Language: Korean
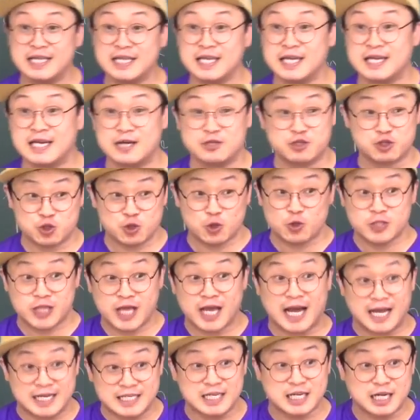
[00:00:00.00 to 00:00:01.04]
아니니까
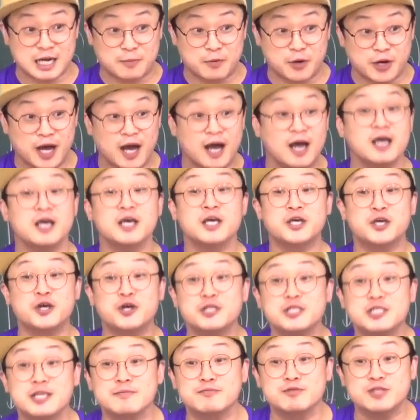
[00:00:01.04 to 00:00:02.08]
수동태가 아니니까 뭐야
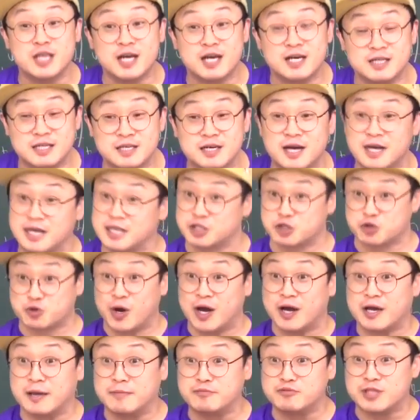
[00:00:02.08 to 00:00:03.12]
현재 분사가 들어가겠지
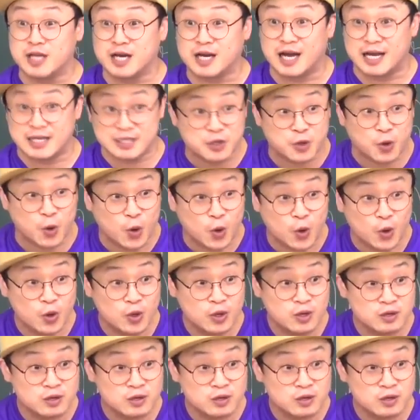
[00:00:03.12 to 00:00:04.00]
과거 분사가 아니고